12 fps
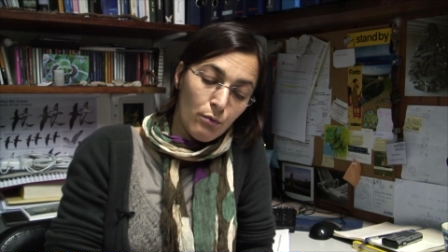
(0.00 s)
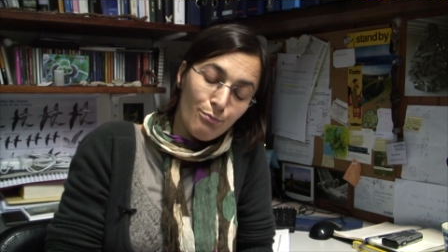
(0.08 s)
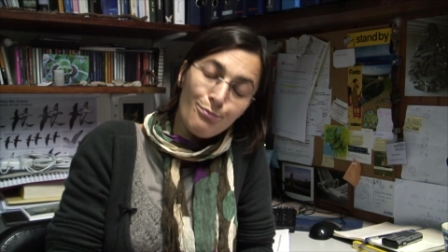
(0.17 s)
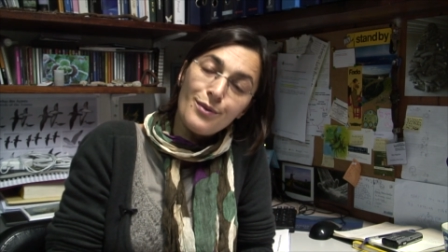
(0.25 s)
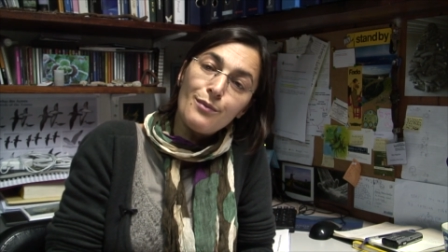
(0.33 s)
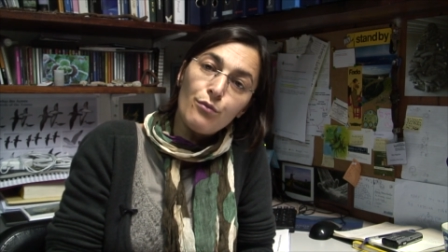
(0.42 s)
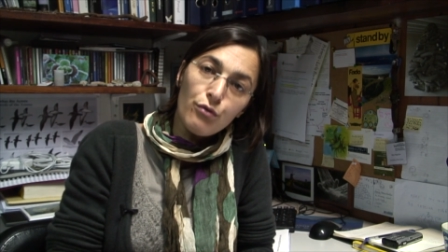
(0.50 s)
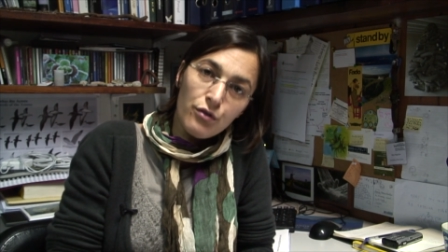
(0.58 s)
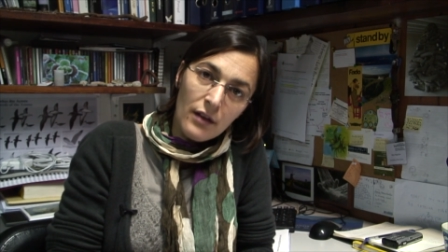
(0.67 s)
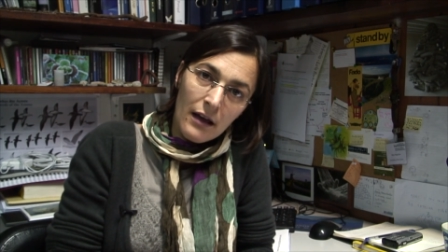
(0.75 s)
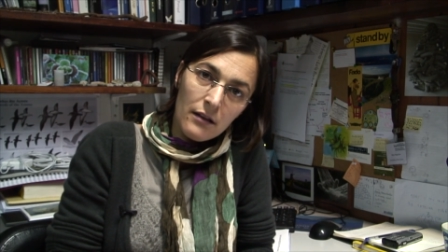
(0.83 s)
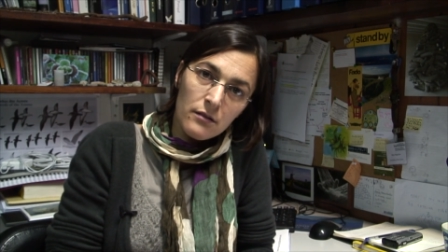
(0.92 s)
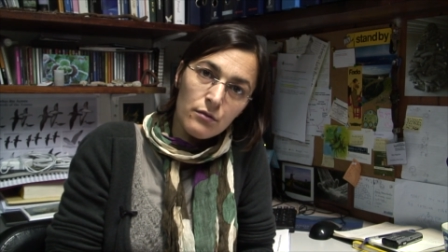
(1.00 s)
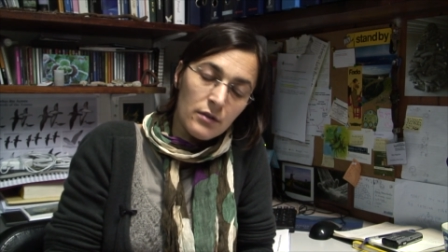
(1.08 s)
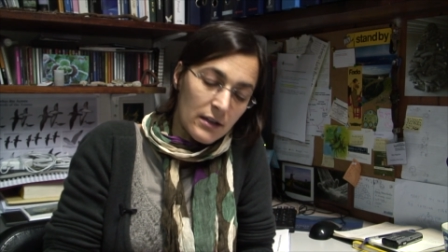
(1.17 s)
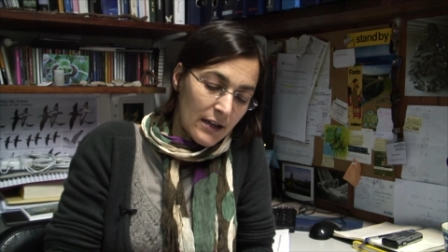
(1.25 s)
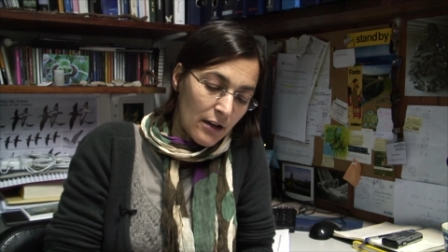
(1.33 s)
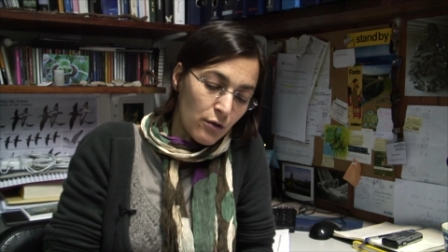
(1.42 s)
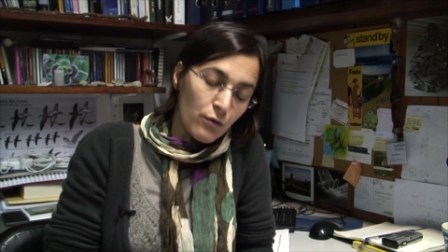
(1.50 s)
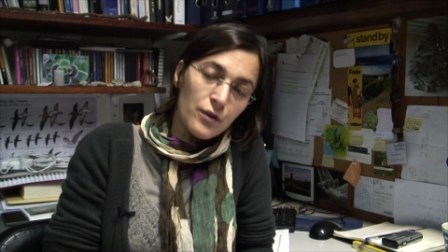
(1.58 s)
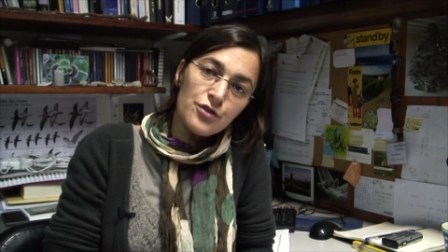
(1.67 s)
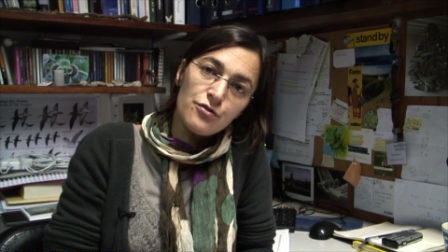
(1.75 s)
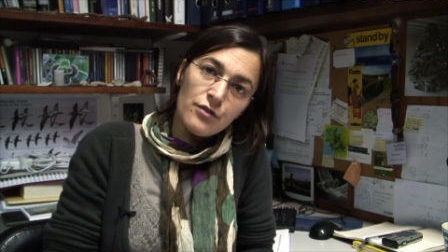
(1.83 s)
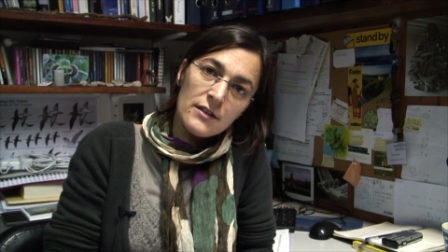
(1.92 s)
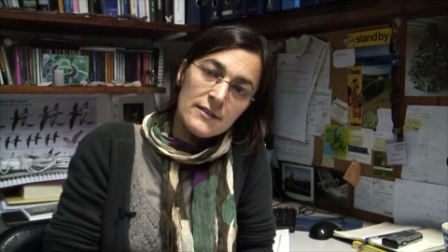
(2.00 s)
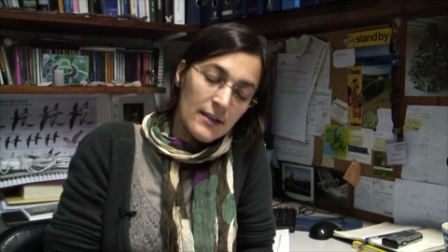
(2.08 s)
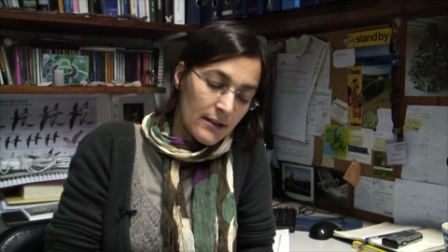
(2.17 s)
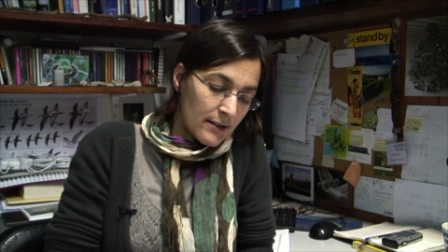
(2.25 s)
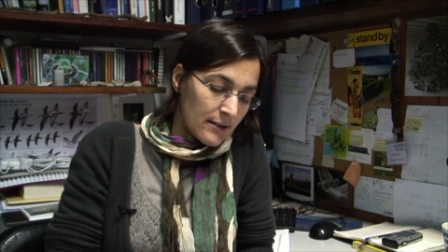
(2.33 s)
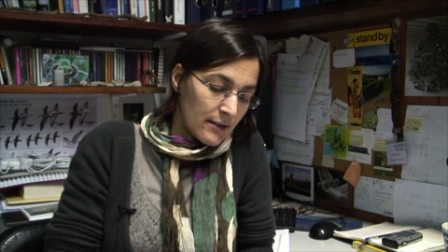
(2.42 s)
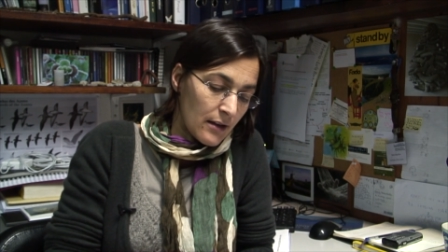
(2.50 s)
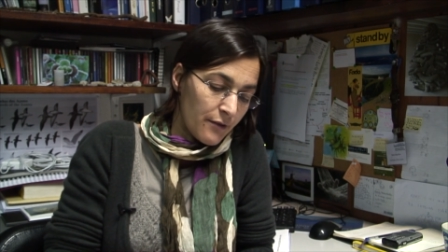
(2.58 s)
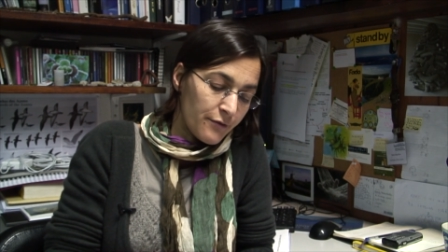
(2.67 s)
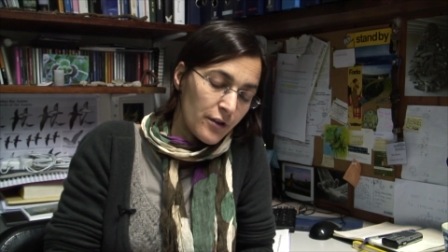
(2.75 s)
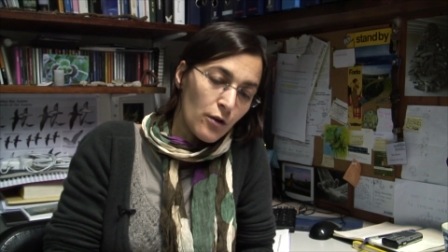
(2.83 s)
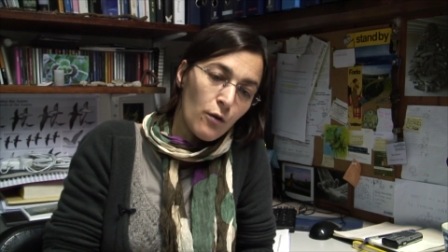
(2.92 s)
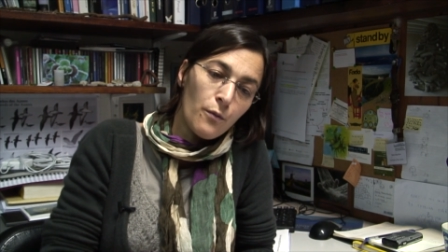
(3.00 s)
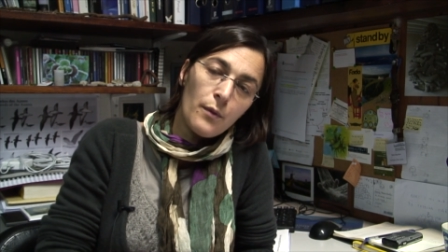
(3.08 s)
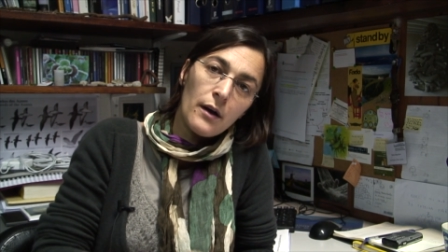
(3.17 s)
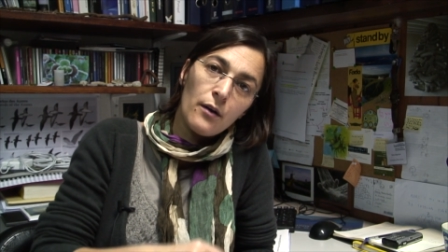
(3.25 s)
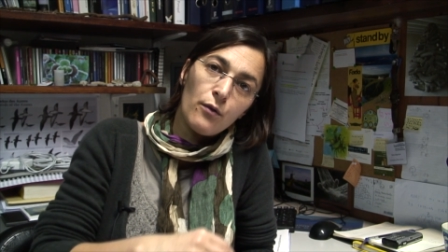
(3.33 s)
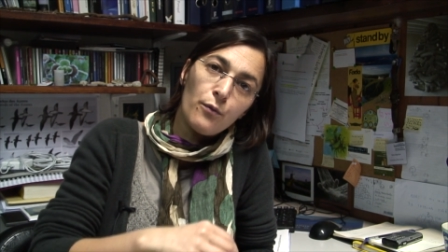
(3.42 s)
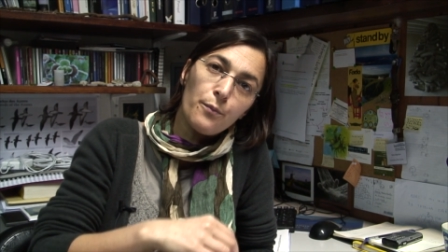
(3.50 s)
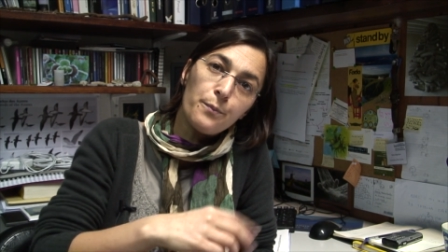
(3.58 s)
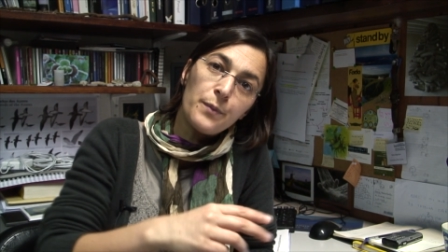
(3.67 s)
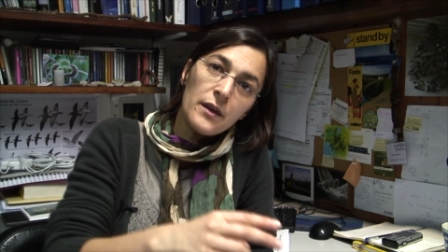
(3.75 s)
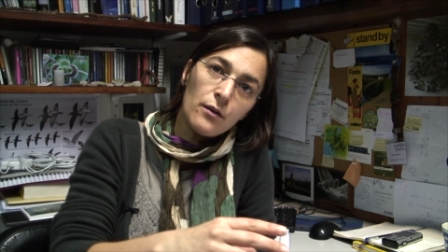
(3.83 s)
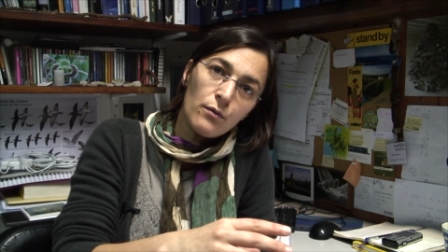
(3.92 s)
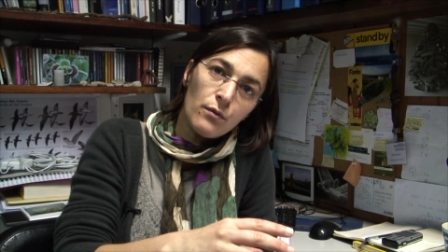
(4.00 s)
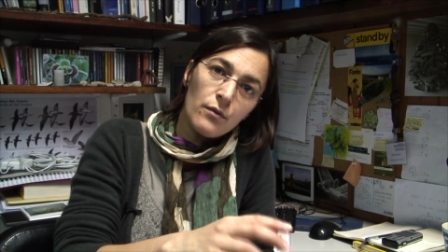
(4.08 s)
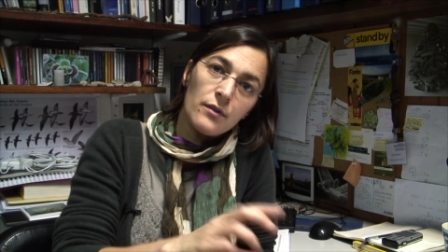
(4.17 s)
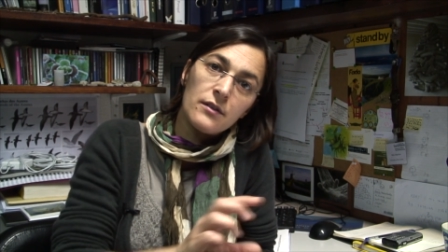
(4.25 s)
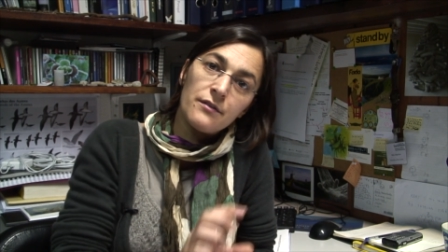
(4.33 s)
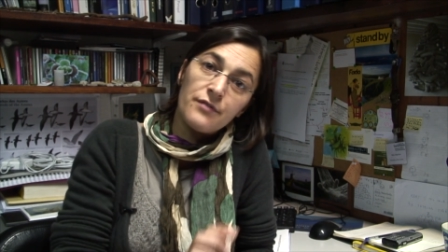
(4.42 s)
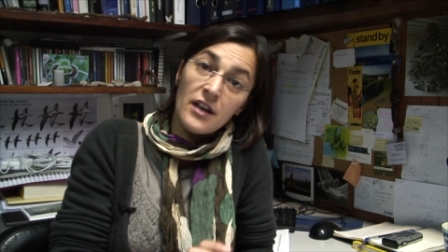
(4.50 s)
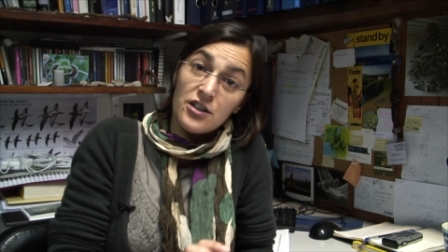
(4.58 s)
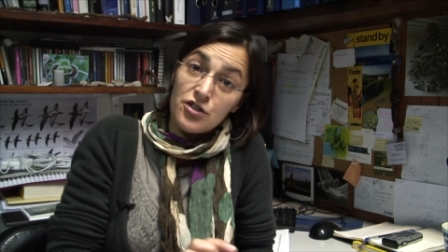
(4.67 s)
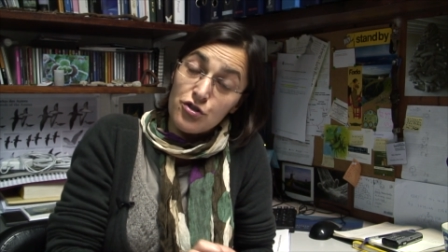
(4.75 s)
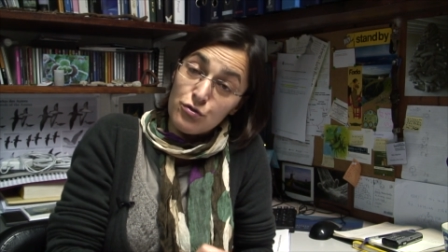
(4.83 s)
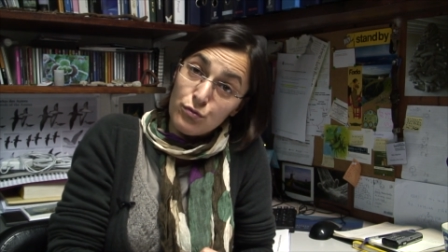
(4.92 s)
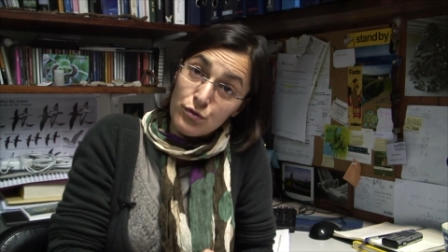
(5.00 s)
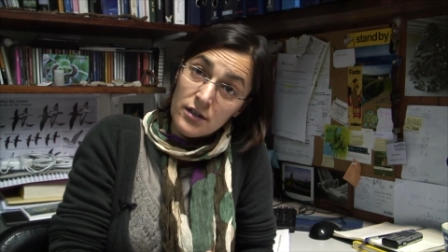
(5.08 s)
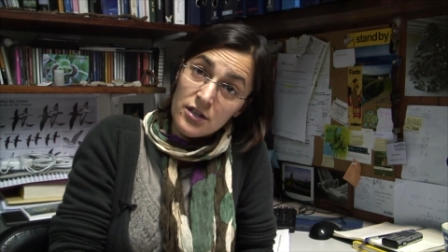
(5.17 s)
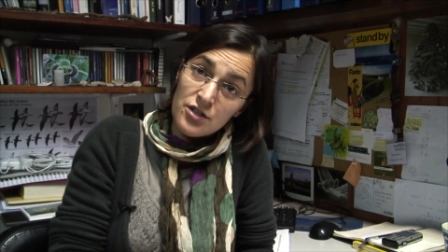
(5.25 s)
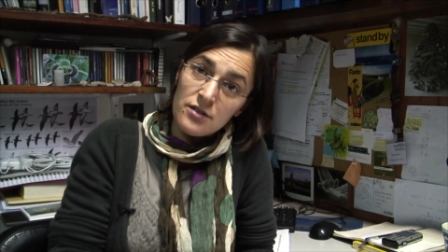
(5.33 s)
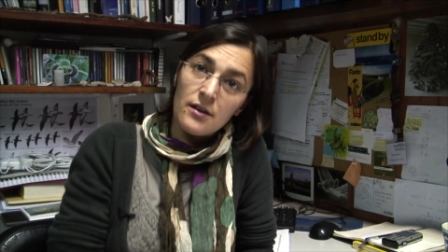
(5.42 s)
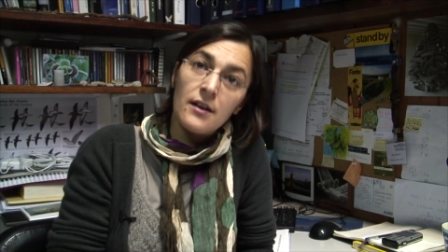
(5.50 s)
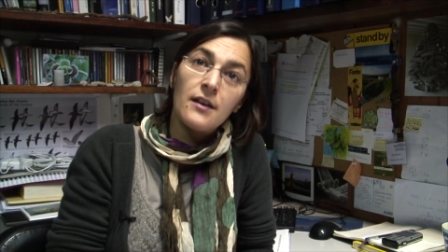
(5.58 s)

bimodal, o que quer com isto dizer que havia uma, um pico de viagens curtas